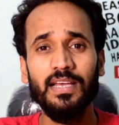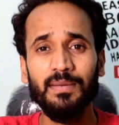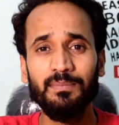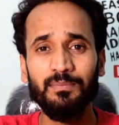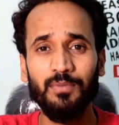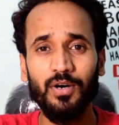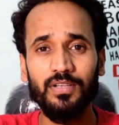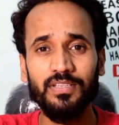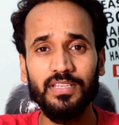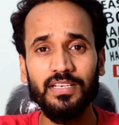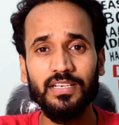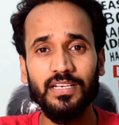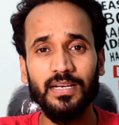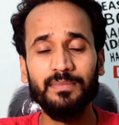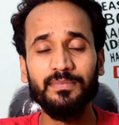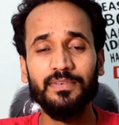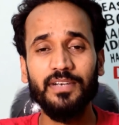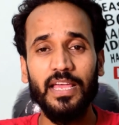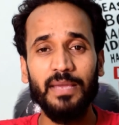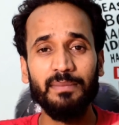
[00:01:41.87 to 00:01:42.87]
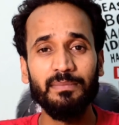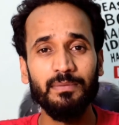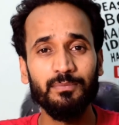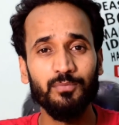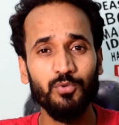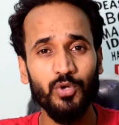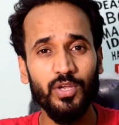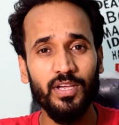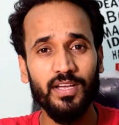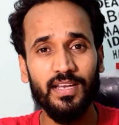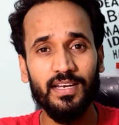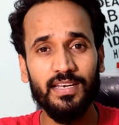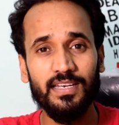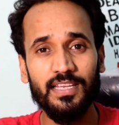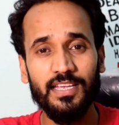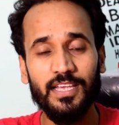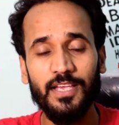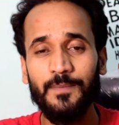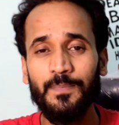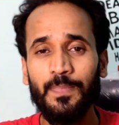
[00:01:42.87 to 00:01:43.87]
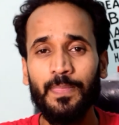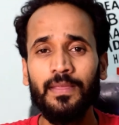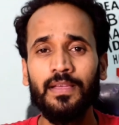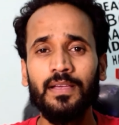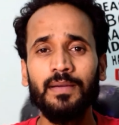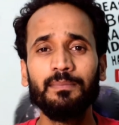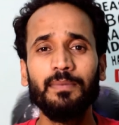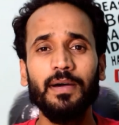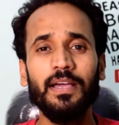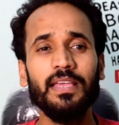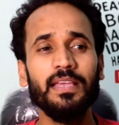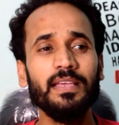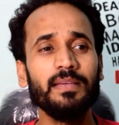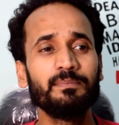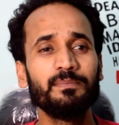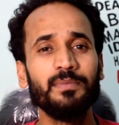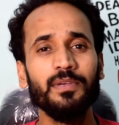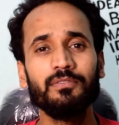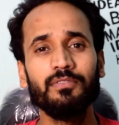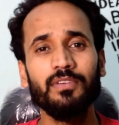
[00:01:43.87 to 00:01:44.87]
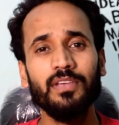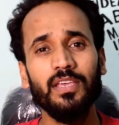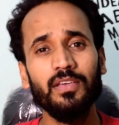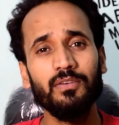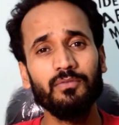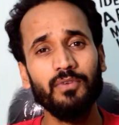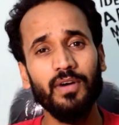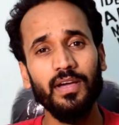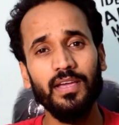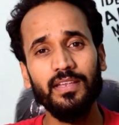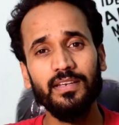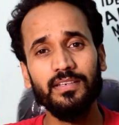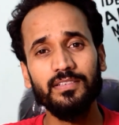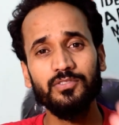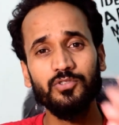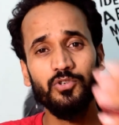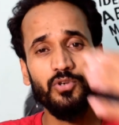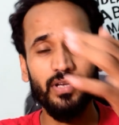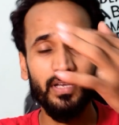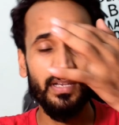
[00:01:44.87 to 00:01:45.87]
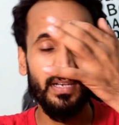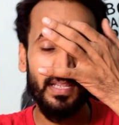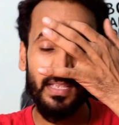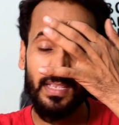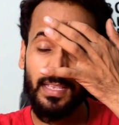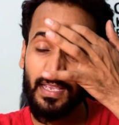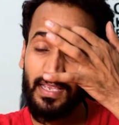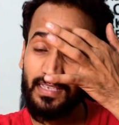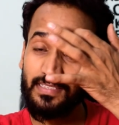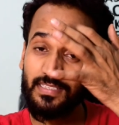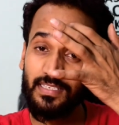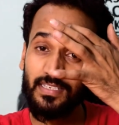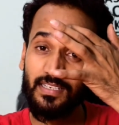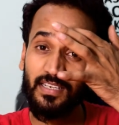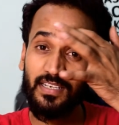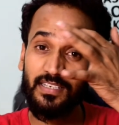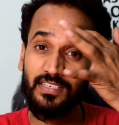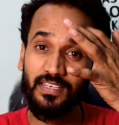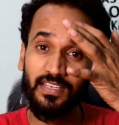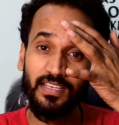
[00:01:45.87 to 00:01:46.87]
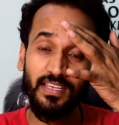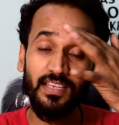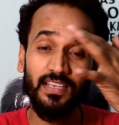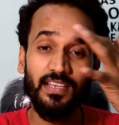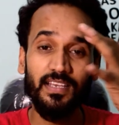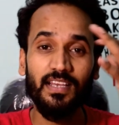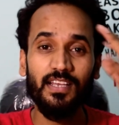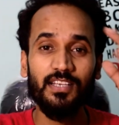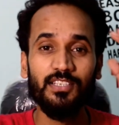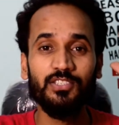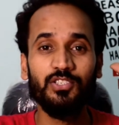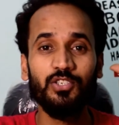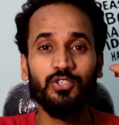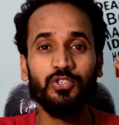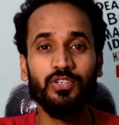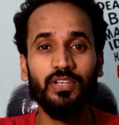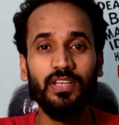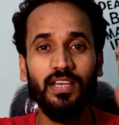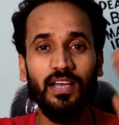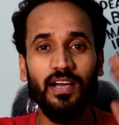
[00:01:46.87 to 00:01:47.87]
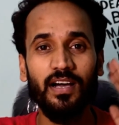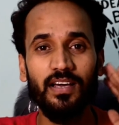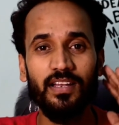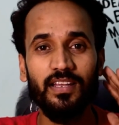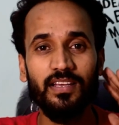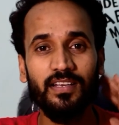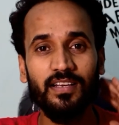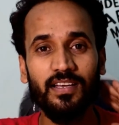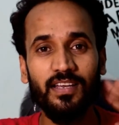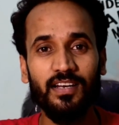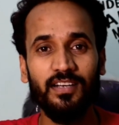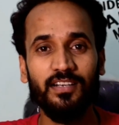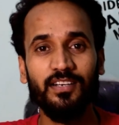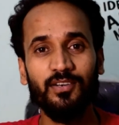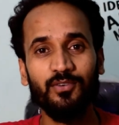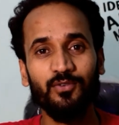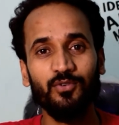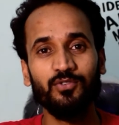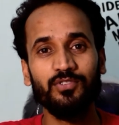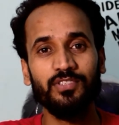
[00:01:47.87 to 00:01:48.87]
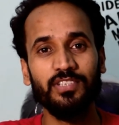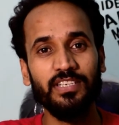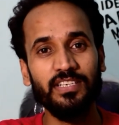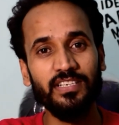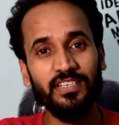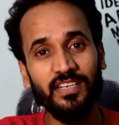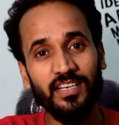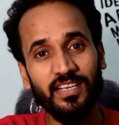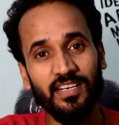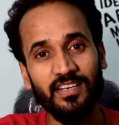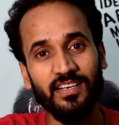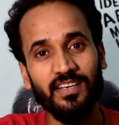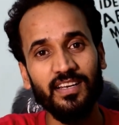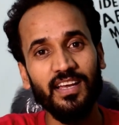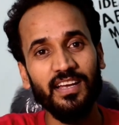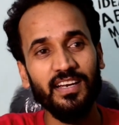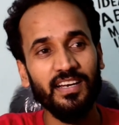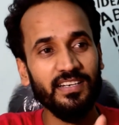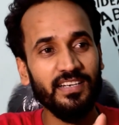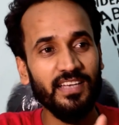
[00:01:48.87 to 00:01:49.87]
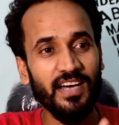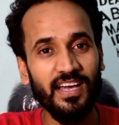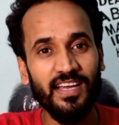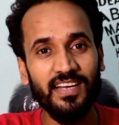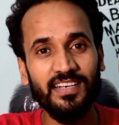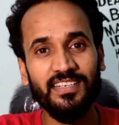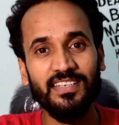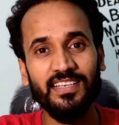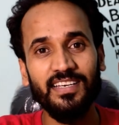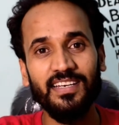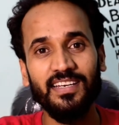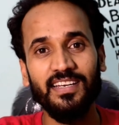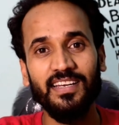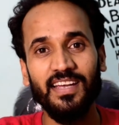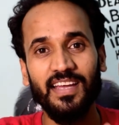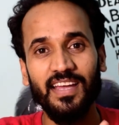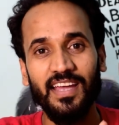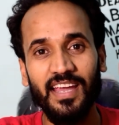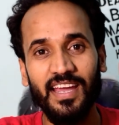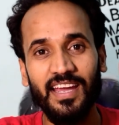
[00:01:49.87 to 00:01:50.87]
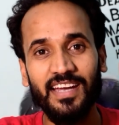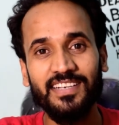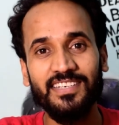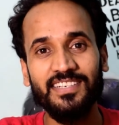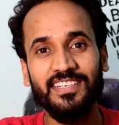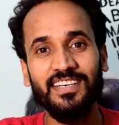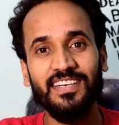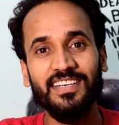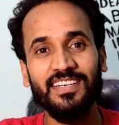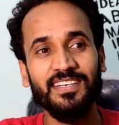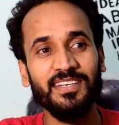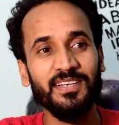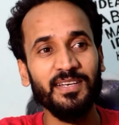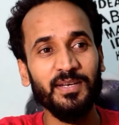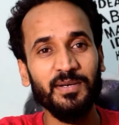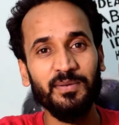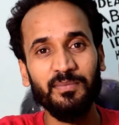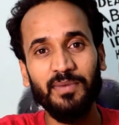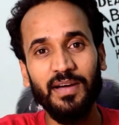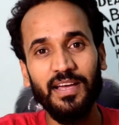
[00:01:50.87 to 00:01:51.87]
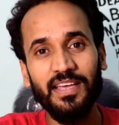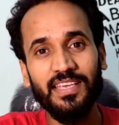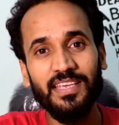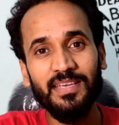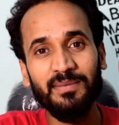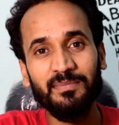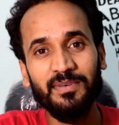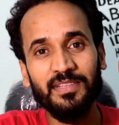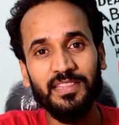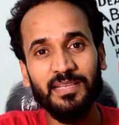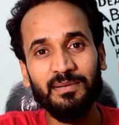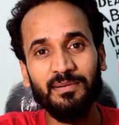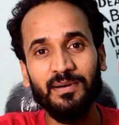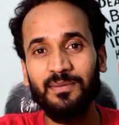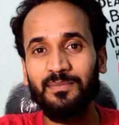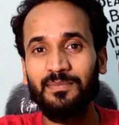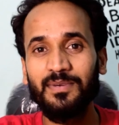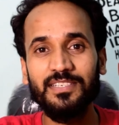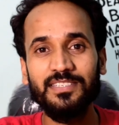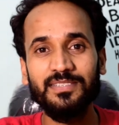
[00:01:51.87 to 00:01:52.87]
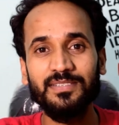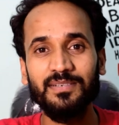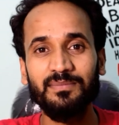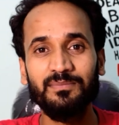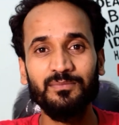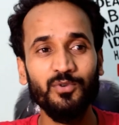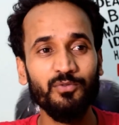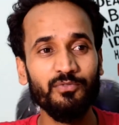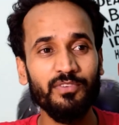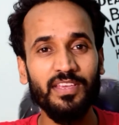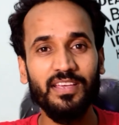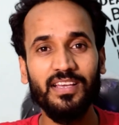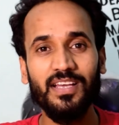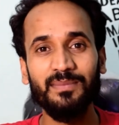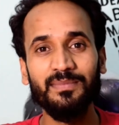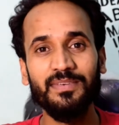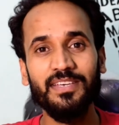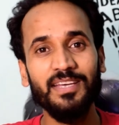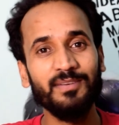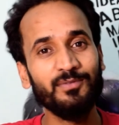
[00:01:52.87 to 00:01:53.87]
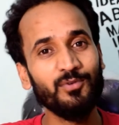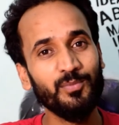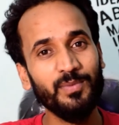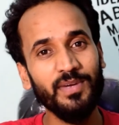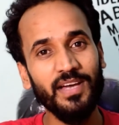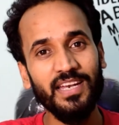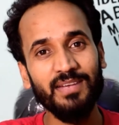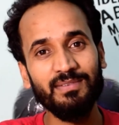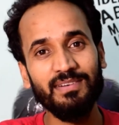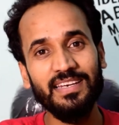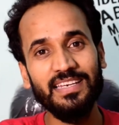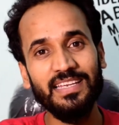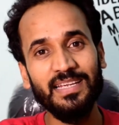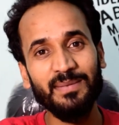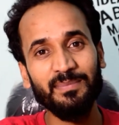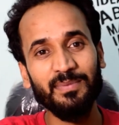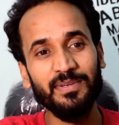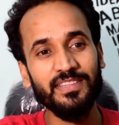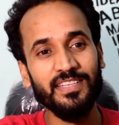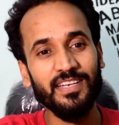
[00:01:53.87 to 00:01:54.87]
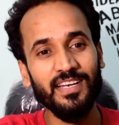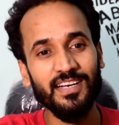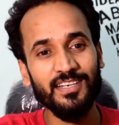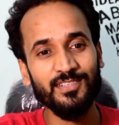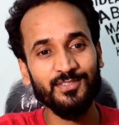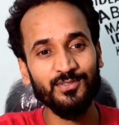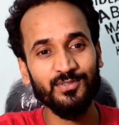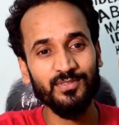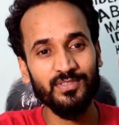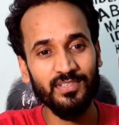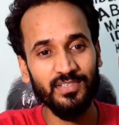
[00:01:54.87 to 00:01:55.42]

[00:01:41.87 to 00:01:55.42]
बहुत ही कम टाइम में पूरे कर लिए हैं भाई बीवी की वाइन जो है ना एक ऐसा करेक्टर है जिसने हर एक करेक्टर को सिंगर डायरेक्टर एक्टर भाई मतलब अब बस मूवी कमी है वो भी आने वाली है पंद्रह अगस्त